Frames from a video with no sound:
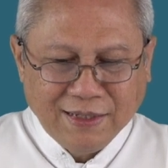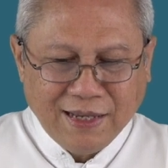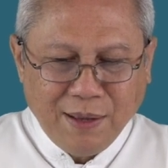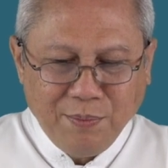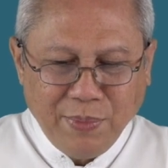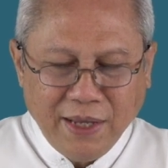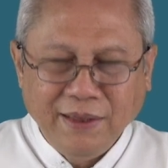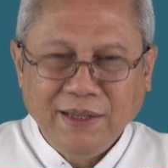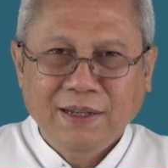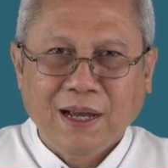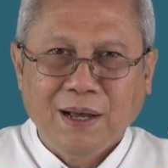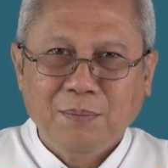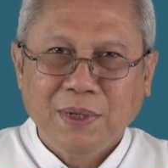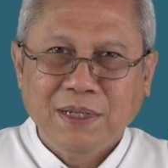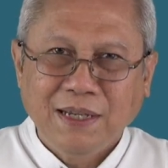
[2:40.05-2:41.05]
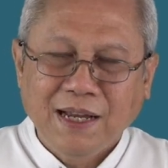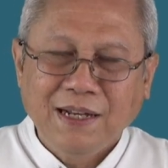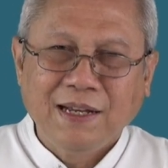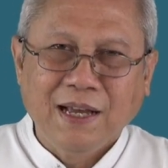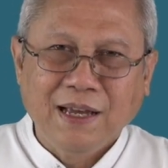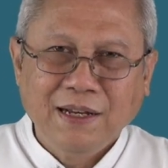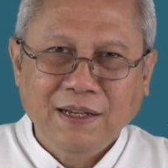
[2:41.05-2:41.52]
sampai tidak
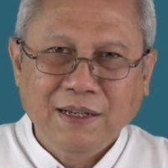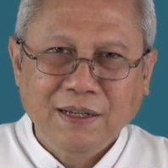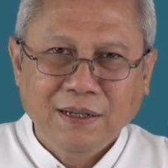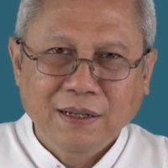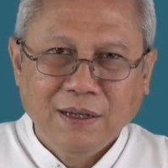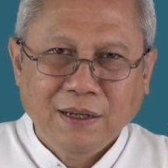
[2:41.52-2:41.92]
menyadari